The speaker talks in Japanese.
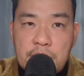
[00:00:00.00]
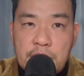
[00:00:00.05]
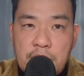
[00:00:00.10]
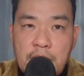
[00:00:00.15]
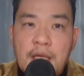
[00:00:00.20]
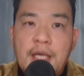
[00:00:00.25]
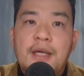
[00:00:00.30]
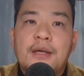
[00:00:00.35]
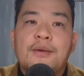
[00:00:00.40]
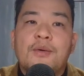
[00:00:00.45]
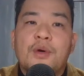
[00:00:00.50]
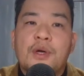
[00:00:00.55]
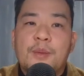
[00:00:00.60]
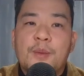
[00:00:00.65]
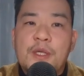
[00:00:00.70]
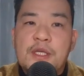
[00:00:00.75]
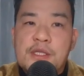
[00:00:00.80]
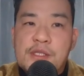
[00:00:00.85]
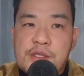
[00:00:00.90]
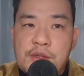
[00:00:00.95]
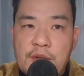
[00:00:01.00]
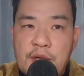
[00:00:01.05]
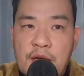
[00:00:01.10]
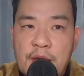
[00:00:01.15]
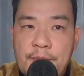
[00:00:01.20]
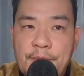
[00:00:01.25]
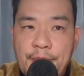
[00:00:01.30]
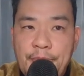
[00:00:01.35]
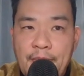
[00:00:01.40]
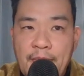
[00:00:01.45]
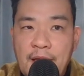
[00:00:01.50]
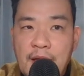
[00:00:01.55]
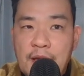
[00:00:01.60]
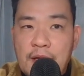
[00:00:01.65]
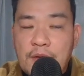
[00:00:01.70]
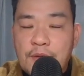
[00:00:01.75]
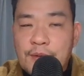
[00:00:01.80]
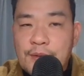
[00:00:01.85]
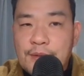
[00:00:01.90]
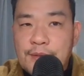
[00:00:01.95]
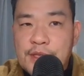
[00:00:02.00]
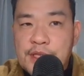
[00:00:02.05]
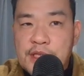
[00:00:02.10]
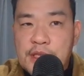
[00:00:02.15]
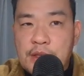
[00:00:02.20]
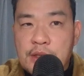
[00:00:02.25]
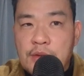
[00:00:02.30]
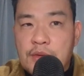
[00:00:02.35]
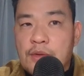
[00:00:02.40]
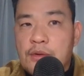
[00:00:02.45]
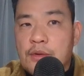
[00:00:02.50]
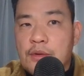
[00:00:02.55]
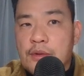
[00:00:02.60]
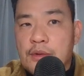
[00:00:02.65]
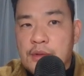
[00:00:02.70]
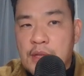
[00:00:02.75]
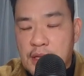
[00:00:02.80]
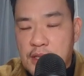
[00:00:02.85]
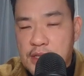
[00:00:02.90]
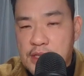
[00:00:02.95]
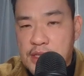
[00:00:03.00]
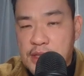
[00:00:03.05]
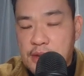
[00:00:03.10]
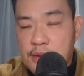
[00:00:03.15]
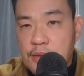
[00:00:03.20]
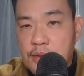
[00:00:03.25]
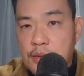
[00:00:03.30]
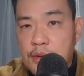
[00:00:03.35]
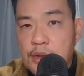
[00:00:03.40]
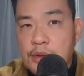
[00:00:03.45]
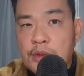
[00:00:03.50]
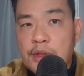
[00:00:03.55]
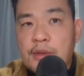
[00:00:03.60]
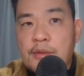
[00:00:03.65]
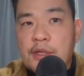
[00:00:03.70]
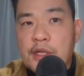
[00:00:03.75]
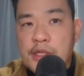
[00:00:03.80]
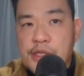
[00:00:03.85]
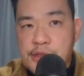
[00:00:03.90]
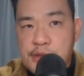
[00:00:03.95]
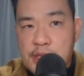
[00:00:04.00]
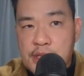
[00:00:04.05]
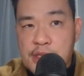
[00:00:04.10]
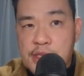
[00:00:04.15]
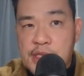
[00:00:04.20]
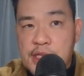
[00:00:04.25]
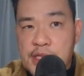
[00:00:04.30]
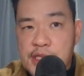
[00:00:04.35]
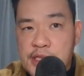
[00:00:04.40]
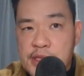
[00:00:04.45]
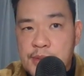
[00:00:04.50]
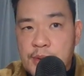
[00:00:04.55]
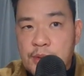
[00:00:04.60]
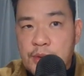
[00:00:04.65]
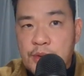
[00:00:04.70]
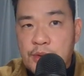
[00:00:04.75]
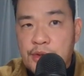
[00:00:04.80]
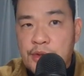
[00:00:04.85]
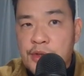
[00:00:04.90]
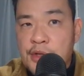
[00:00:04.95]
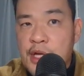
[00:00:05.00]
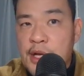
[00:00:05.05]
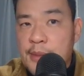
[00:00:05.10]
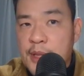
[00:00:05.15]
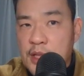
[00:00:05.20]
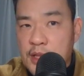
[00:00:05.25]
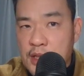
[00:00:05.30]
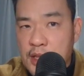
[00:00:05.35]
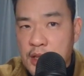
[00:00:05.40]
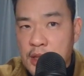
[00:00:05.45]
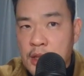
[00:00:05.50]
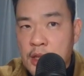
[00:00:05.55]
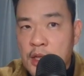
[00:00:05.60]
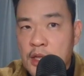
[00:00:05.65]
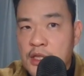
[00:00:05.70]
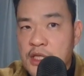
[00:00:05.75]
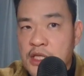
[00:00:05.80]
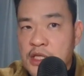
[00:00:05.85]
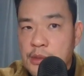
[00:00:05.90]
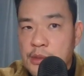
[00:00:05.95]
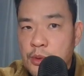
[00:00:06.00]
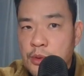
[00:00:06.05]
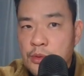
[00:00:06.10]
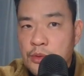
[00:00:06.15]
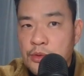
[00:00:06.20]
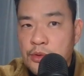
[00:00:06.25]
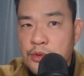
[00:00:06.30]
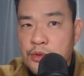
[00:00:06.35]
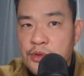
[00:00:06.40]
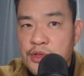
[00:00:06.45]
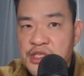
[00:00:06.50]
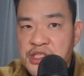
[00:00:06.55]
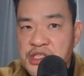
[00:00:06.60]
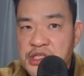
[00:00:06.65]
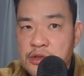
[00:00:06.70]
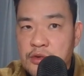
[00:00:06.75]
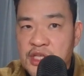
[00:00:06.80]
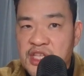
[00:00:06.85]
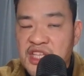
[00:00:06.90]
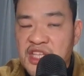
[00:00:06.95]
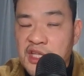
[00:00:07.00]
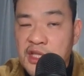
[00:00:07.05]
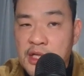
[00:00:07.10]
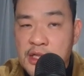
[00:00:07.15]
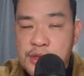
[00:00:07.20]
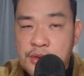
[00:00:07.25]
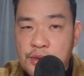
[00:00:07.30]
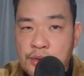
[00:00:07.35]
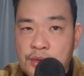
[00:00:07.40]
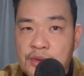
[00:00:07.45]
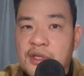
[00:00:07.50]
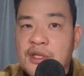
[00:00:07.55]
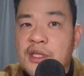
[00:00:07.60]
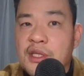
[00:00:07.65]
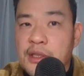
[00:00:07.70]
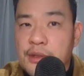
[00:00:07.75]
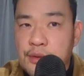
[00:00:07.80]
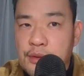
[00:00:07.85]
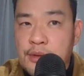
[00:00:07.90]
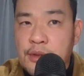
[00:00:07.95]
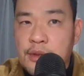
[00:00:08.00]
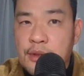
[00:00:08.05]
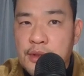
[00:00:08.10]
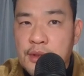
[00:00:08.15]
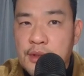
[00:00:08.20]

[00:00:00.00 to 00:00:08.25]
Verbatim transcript: ね、これもいいですよね。この信仰、だから信仰によって私は絶望という山から希望という石を切り出すことができると。